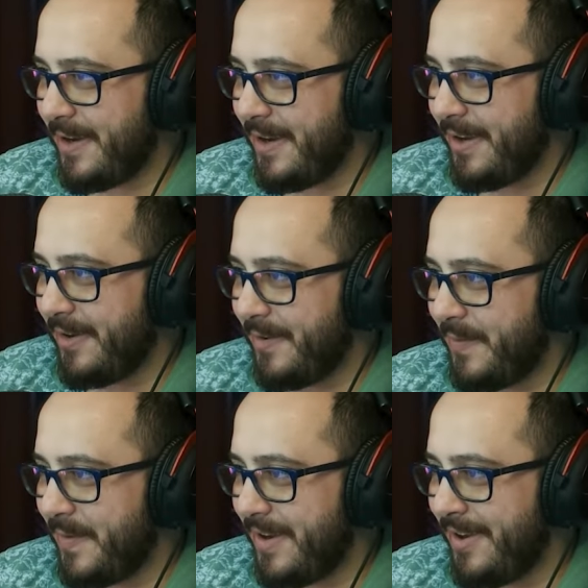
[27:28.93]

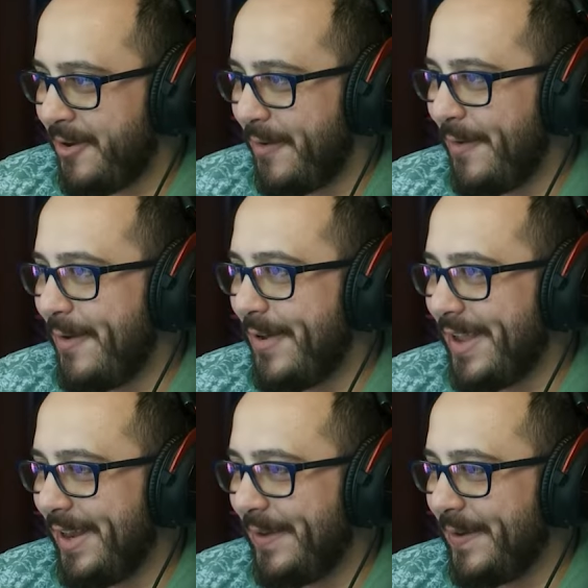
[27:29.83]
دايم دايم
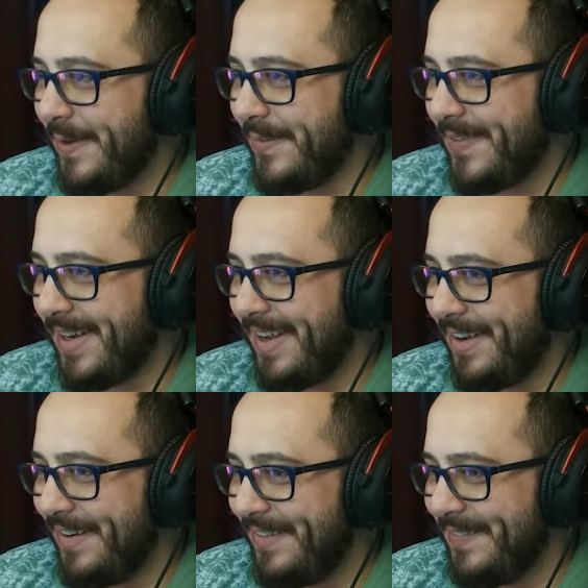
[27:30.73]
يا الكبرى
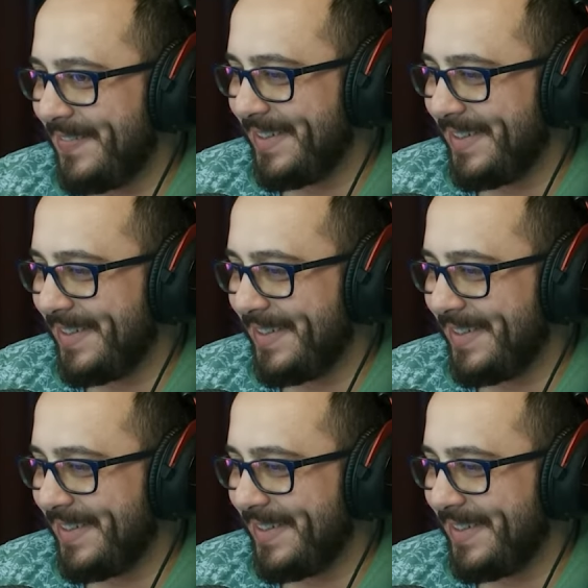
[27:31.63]
او